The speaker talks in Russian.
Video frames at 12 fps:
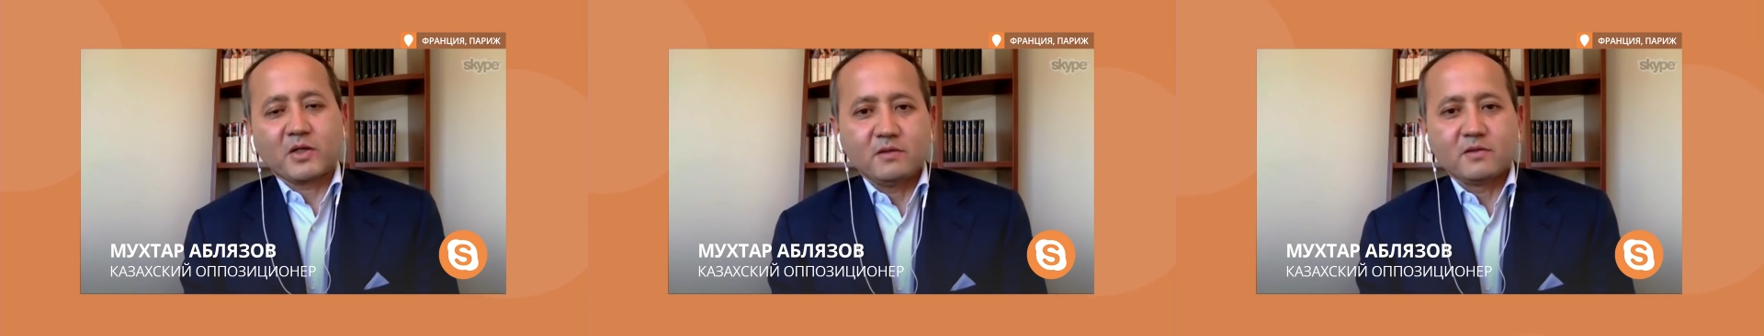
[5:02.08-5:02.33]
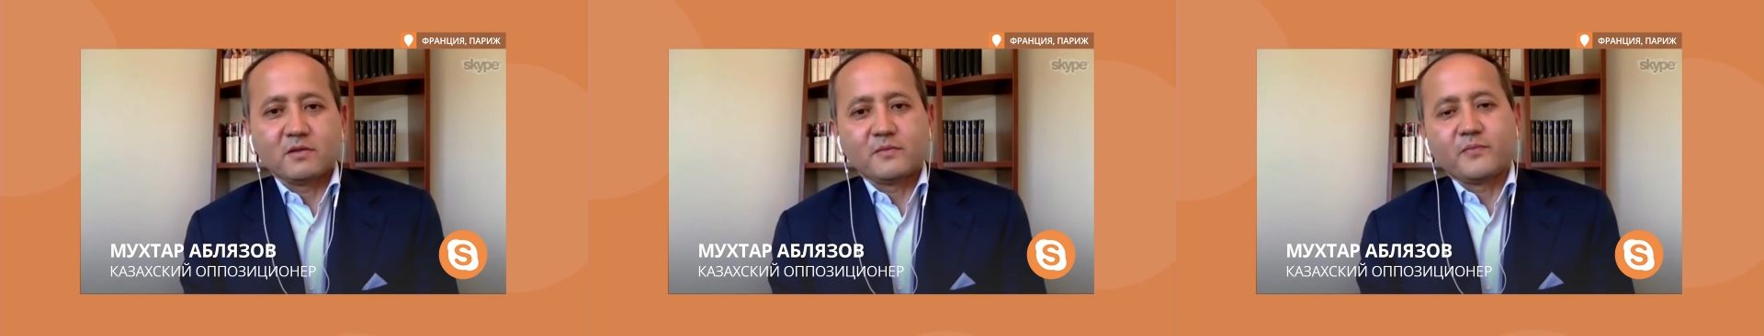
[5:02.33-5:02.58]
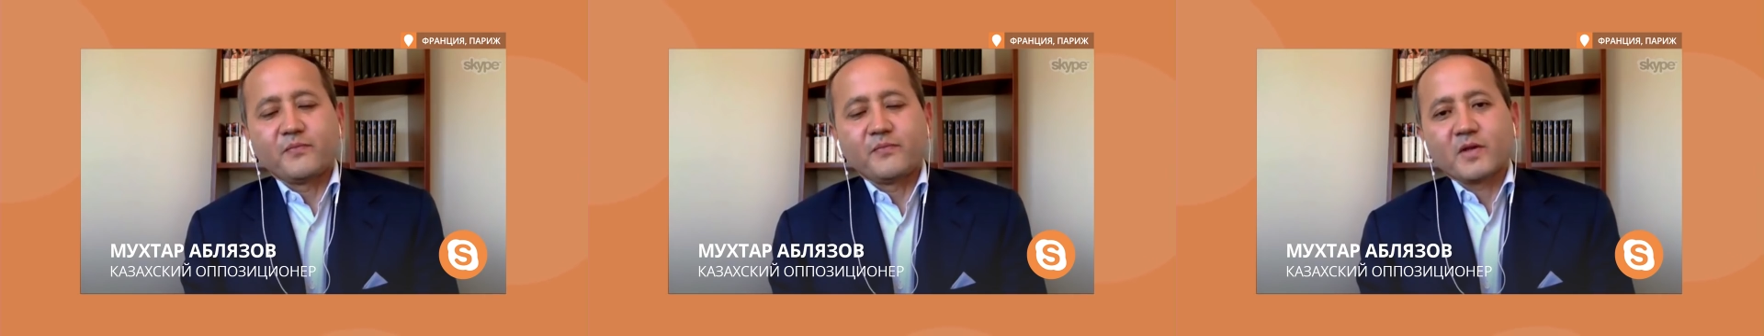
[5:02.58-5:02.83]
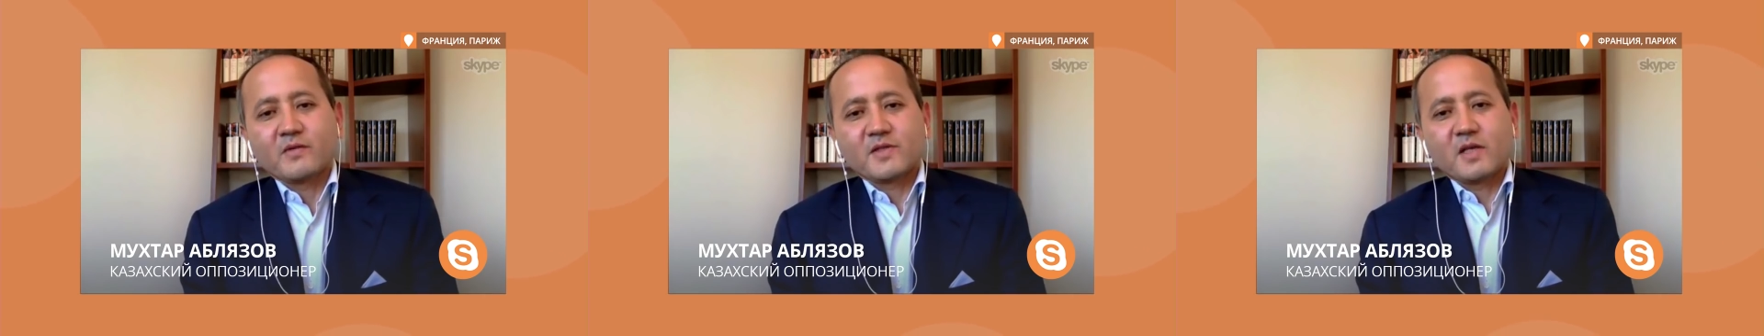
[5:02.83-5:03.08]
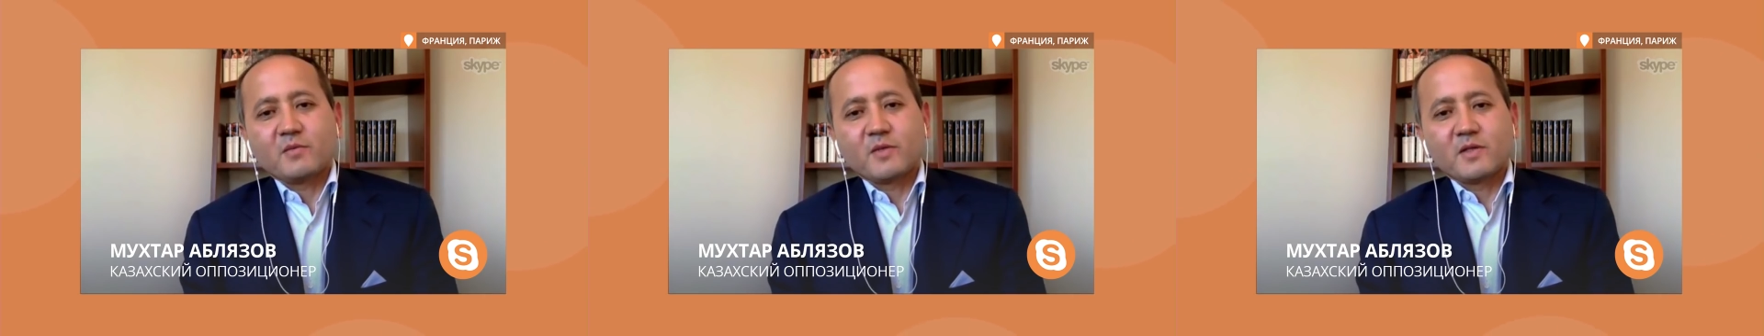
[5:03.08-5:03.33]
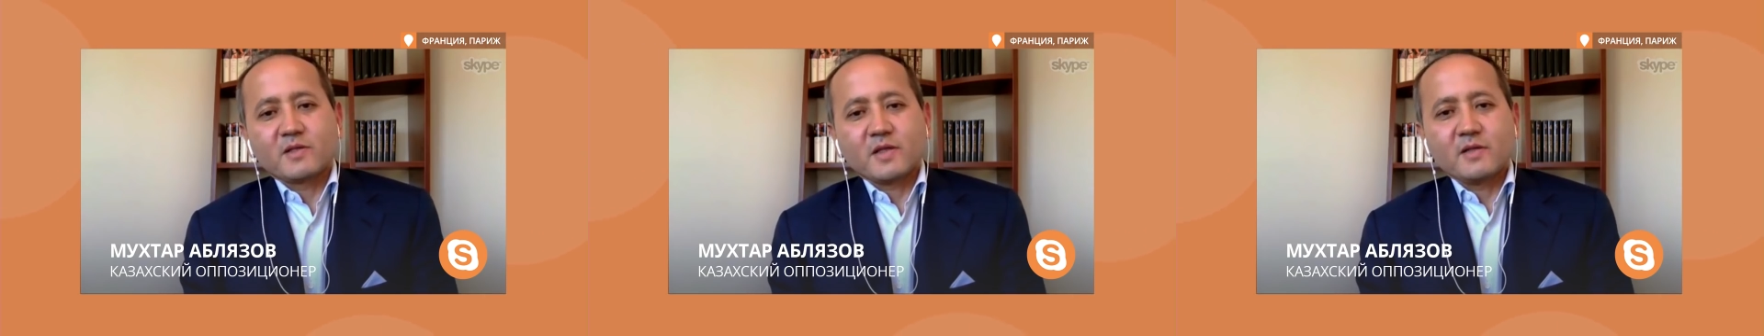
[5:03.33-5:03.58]
войны,
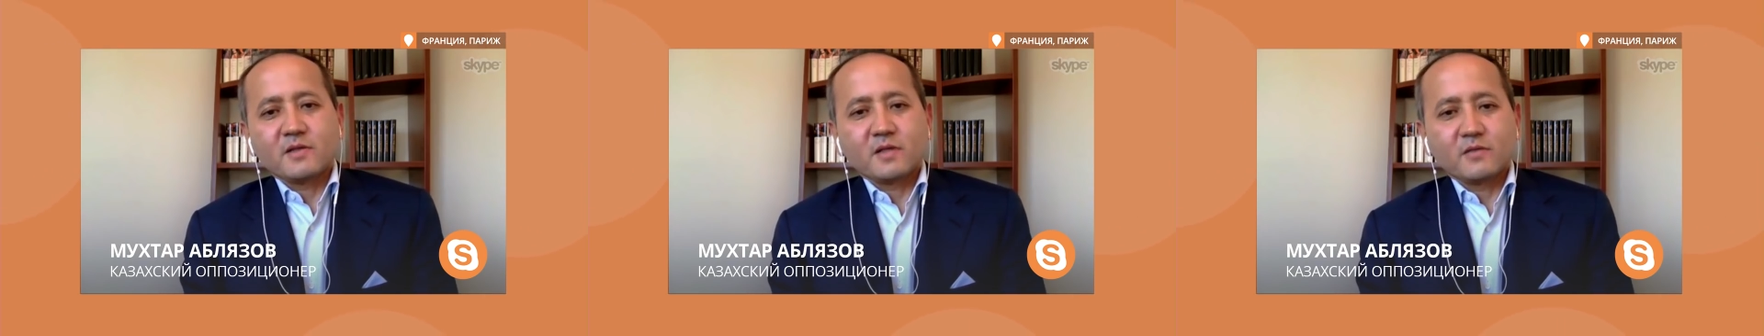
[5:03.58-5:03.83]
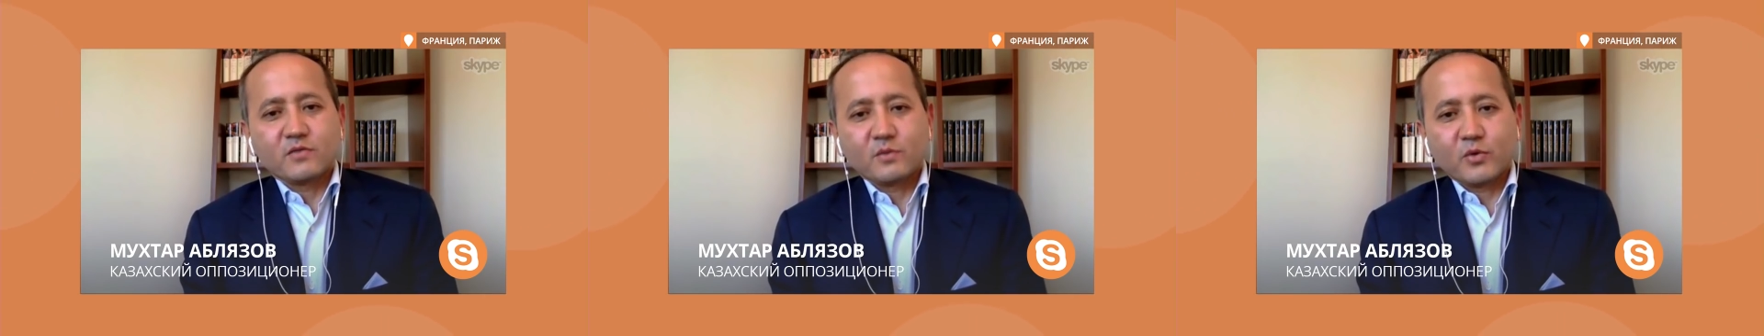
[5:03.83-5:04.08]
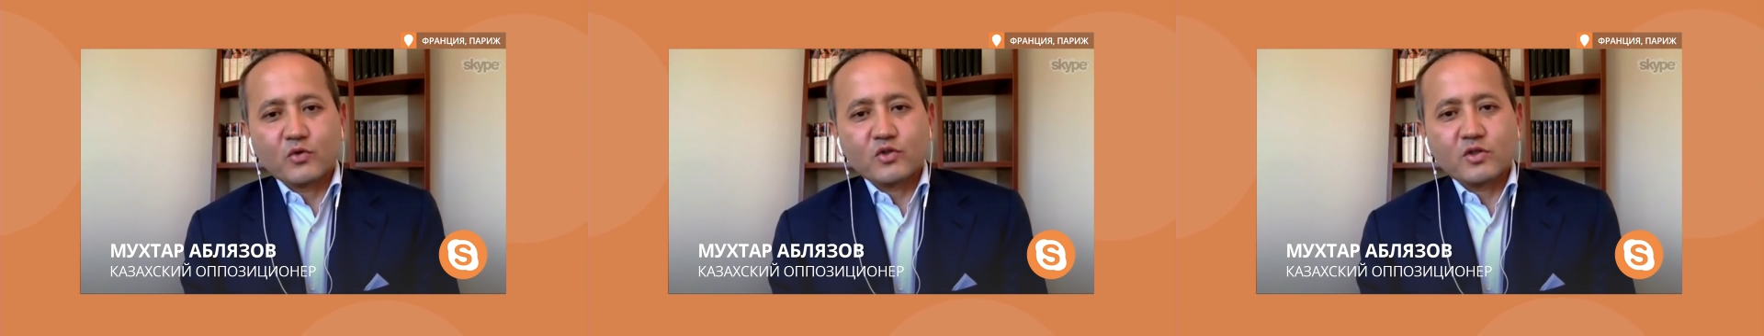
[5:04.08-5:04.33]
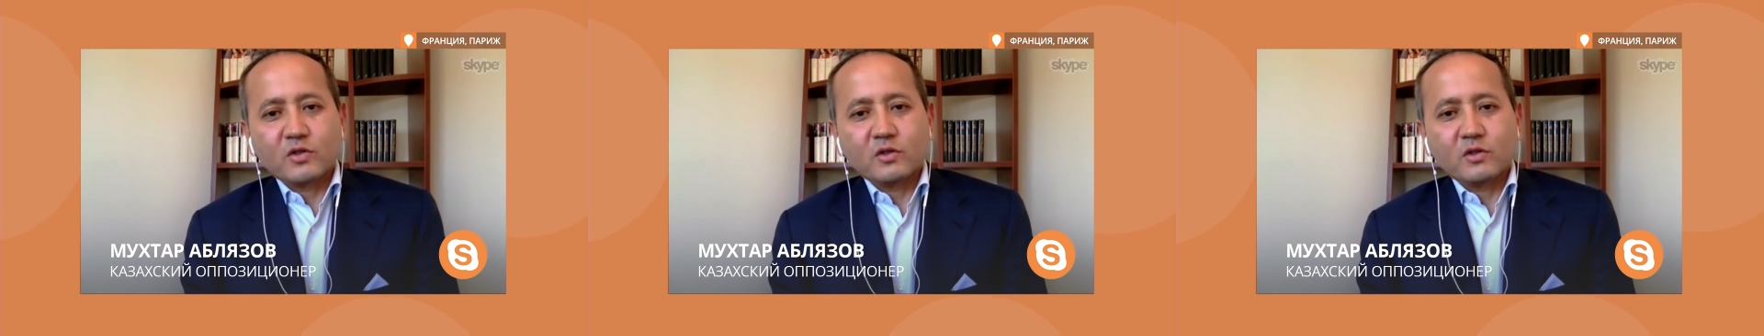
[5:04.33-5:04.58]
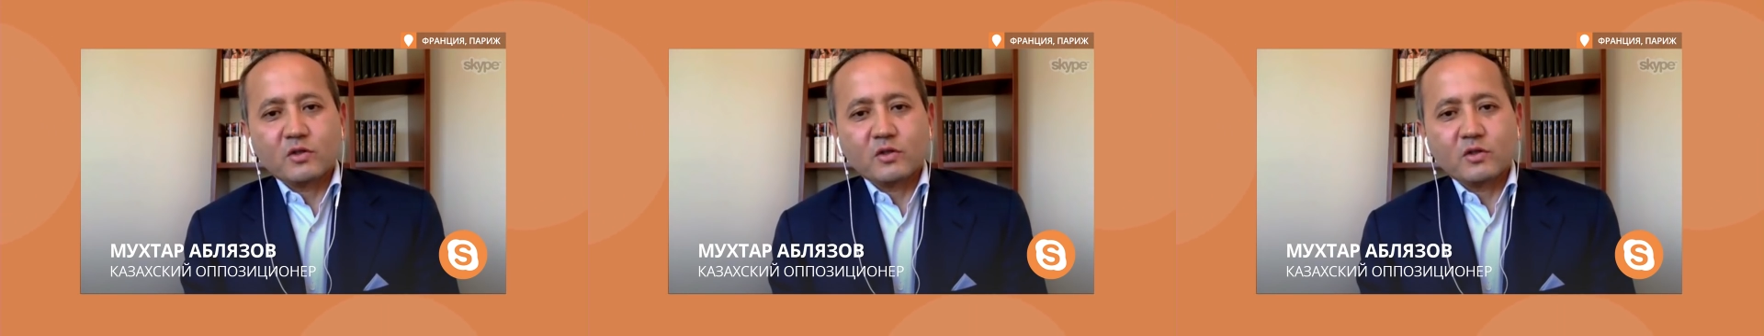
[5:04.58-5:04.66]
взаимные санкции и все прочее.